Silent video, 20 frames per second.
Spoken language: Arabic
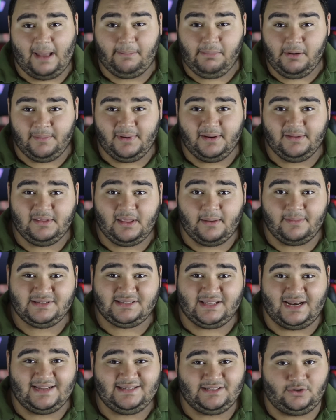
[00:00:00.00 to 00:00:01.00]
قبل ما نبدا
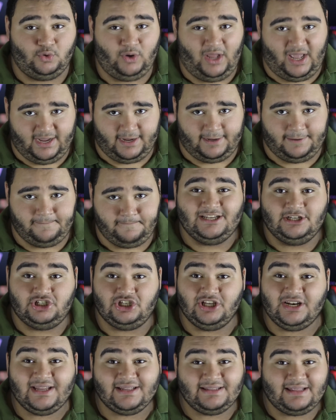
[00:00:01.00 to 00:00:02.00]
بس انا عايز اقول حاجه
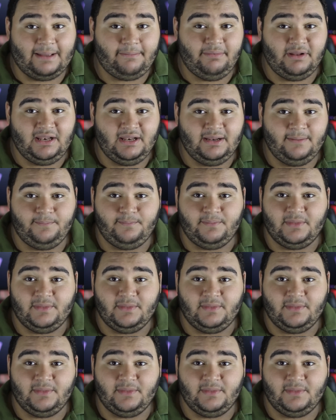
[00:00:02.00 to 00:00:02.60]
شركه ابل